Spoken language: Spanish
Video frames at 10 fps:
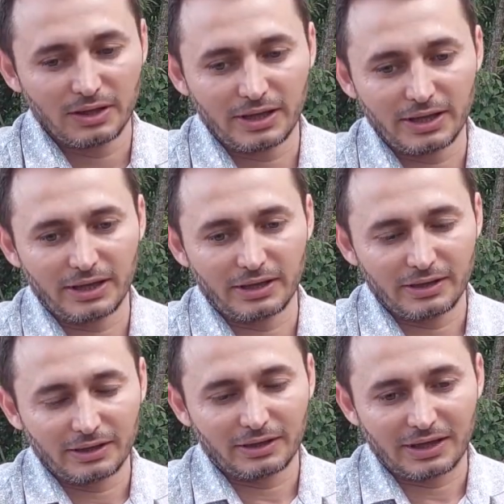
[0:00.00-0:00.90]
eh,
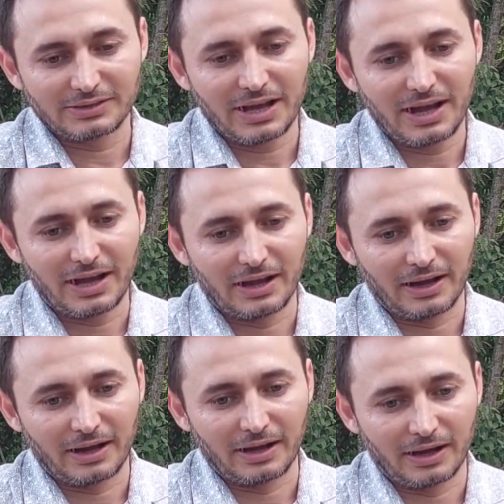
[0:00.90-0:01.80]
gracias
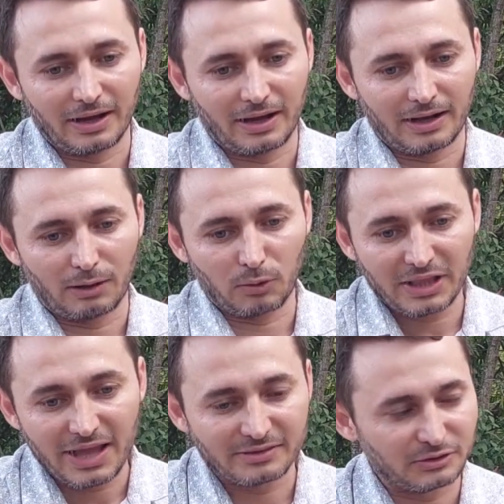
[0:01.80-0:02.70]
a, la
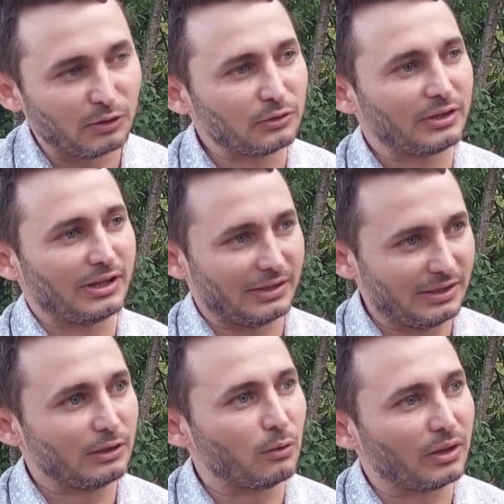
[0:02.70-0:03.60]
buena gestión
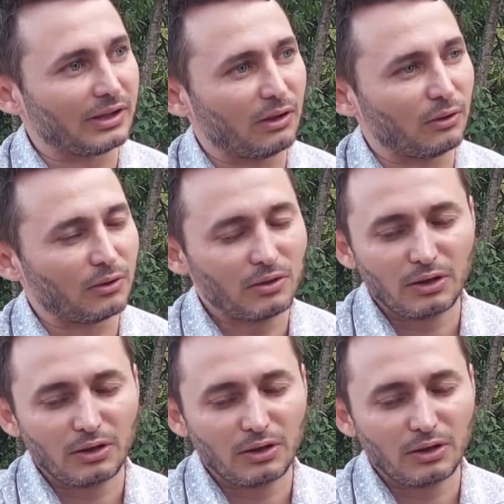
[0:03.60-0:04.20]
del gobernador,